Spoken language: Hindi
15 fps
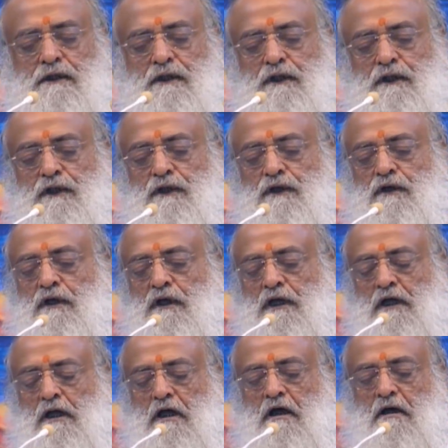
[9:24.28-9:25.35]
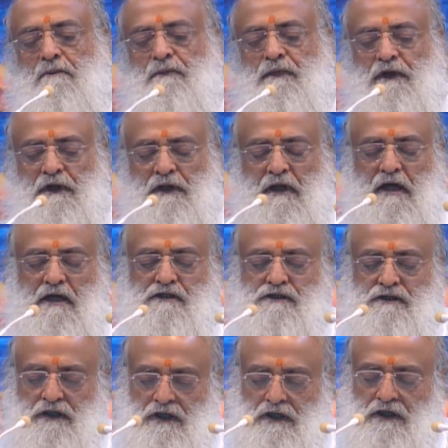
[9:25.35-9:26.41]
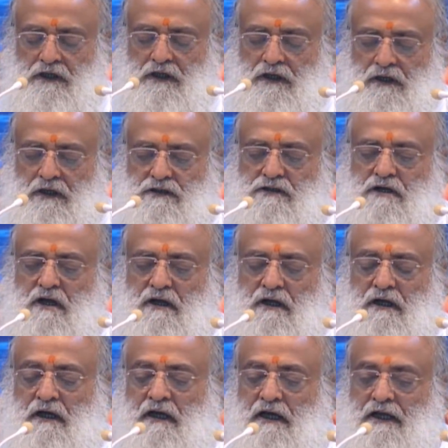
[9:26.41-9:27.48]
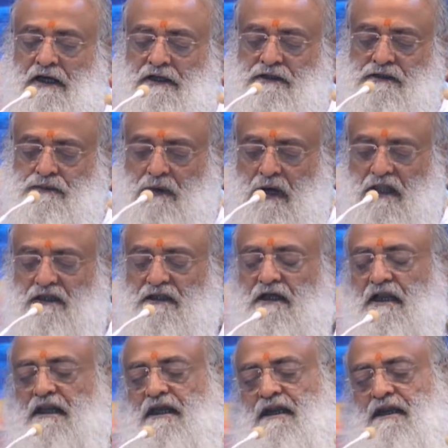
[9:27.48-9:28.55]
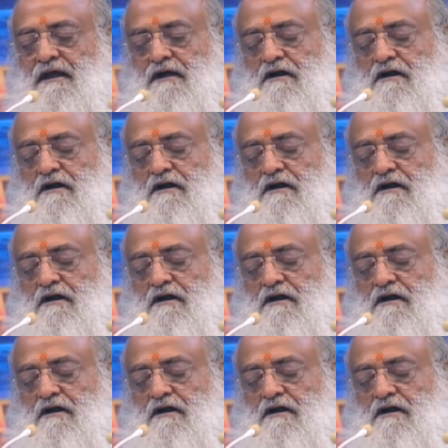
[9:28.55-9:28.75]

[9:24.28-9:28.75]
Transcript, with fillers: खाना पीना शरीर की रक्षा करना लेकिन स्वाद के लिए ना खाओ